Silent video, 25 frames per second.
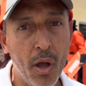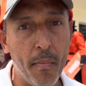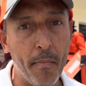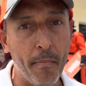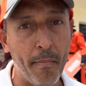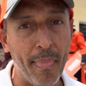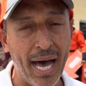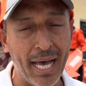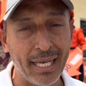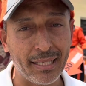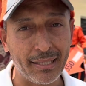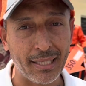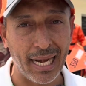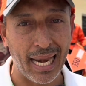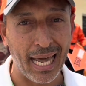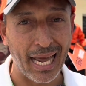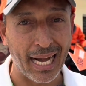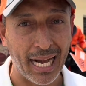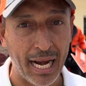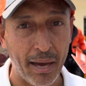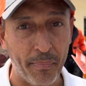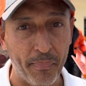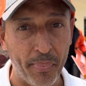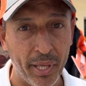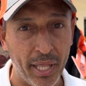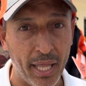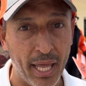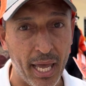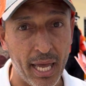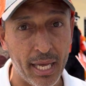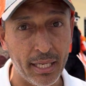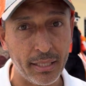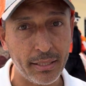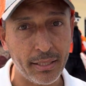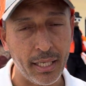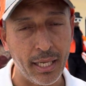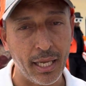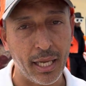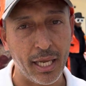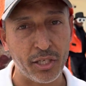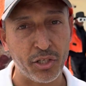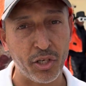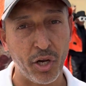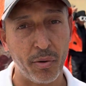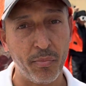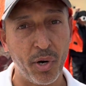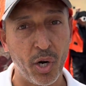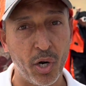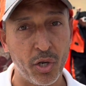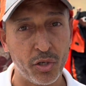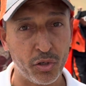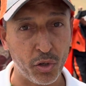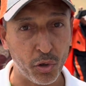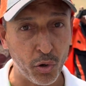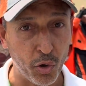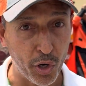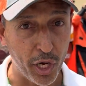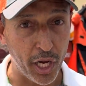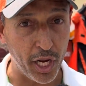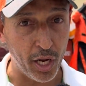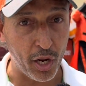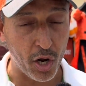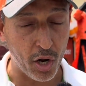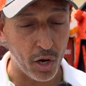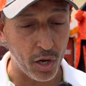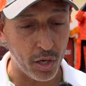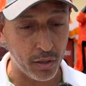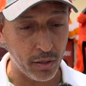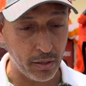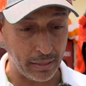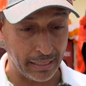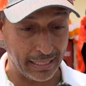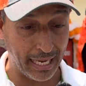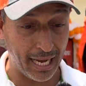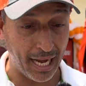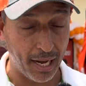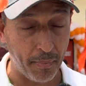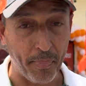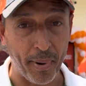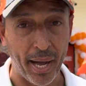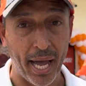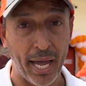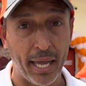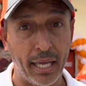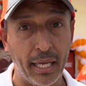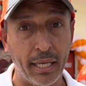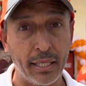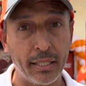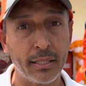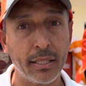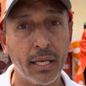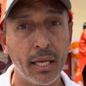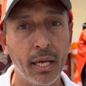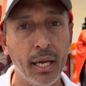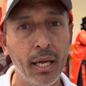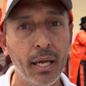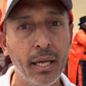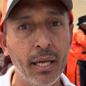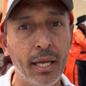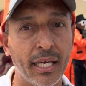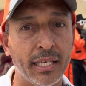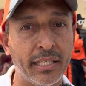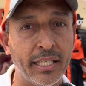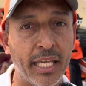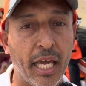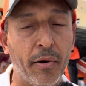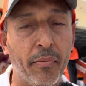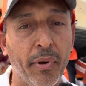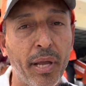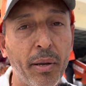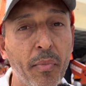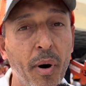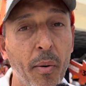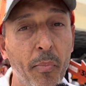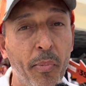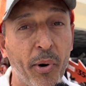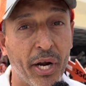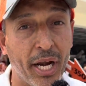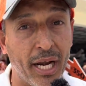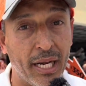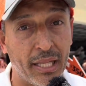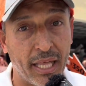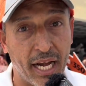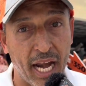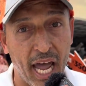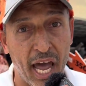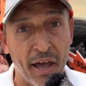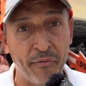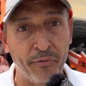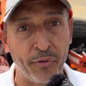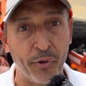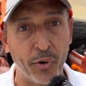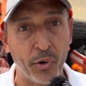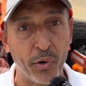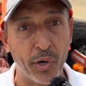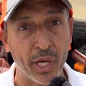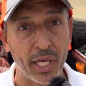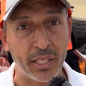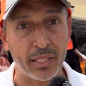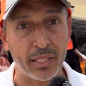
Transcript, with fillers: más la rapidez y que somos los únicos del país que servimos por el drive-thru. Es